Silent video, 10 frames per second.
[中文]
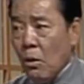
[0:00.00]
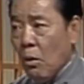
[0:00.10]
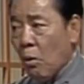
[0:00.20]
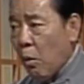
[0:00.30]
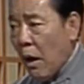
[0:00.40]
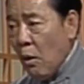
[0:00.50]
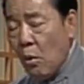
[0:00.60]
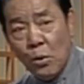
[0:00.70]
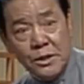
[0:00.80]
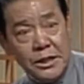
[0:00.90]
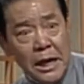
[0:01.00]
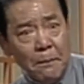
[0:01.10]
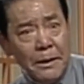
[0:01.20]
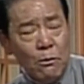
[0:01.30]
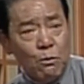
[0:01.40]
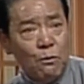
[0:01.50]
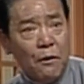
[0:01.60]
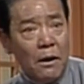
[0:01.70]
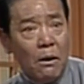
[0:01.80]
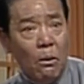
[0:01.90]
皇宫前面的五
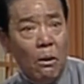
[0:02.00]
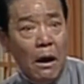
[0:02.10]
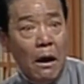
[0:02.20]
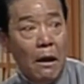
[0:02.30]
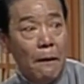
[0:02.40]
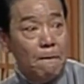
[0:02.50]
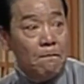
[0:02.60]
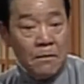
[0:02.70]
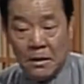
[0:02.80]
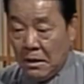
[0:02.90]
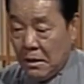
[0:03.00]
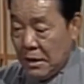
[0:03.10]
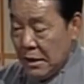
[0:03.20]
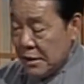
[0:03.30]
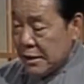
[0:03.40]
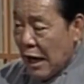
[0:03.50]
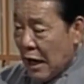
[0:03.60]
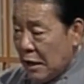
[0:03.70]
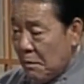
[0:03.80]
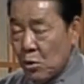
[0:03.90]
凤楼啊。听家
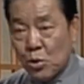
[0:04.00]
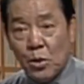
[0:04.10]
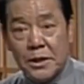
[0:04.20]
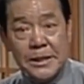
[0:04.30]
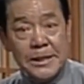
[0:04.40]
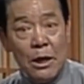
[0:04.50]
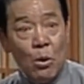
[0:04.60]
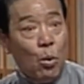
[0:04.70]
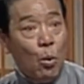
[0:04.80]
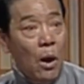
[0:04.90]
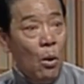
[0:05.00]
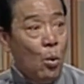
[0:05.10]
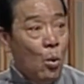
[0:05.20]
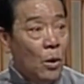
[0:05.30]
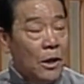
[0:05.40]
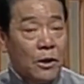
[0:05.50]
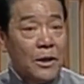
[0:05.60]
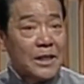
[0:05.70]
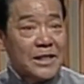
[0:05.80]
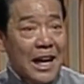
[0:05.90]
人们说，今年皇宫里头
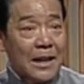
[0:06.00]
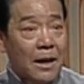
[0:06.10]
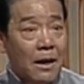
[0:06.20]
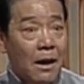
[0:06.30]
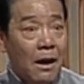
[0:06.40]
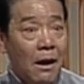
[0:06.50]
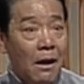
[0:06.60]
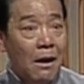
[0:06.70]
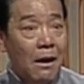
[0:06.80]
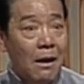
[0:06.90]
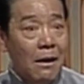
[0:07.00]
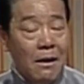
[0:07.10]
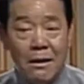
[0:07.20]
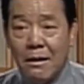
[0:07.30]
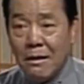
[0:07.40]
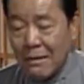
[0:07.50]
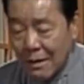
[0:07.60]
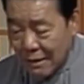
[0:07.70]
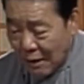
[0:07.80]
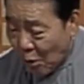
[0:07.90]
也砸灯啊，那
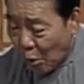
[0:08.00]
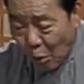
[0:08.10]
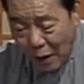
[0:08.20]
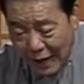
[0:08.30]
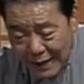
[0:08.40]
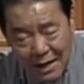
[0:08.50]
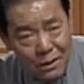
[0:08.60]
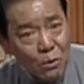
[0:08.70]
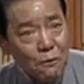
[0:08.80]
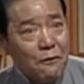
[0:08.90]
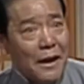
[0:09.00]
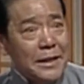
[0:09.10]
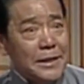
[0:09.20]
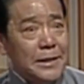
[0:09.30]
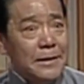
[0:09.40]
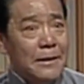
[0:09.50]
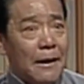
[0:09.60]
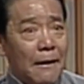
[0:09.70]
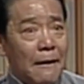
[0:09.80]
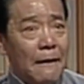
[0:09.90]
灯花样都翻新呐。
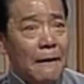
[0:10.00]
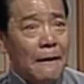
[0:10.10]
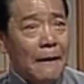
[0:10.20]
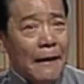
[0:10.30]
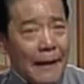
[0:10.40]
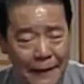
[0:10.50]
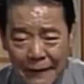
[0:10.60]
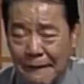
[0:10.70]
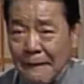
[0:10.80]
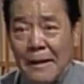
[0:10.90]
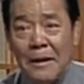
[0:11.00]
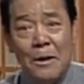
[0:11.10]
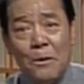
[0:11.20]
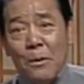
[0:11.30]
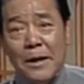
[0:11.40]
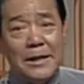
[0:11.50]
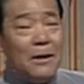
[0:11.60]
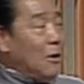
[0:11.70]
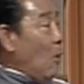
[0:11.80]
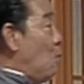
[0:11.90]
哎，我这要
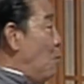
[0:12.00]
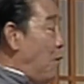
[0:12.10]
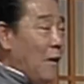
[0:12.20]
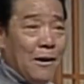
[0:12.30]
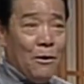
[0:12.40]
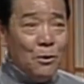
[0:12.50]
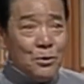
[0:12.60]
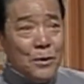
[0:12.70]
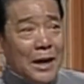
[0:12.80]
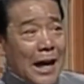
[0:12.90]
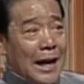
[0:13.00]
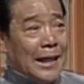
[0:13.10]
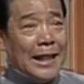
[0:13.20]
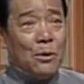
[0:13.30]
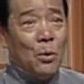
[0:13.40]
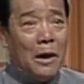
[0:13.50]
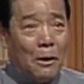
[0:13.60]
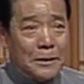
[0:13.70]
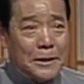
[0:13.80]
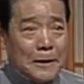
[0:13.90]
到五凤楼去看看，得多高
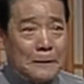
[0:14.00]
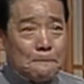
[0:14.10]
兴！